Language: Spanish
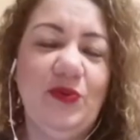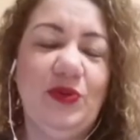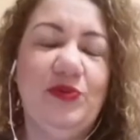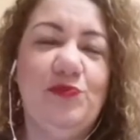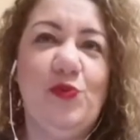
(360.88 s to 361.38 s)
en
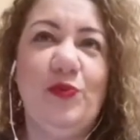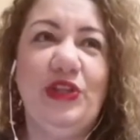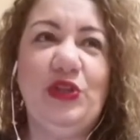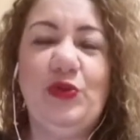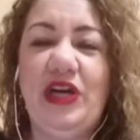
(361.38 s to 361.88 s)
un
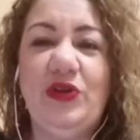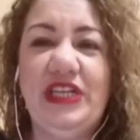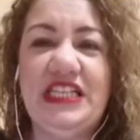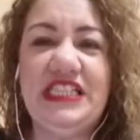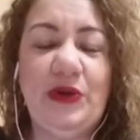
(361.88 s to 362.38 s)
momento una
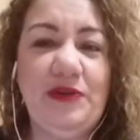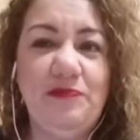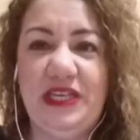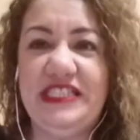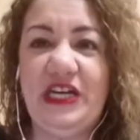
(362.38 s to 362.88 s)
conexión
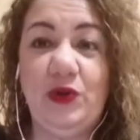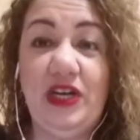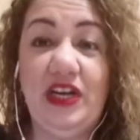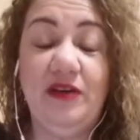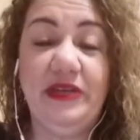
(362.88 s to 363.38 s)
empieza con la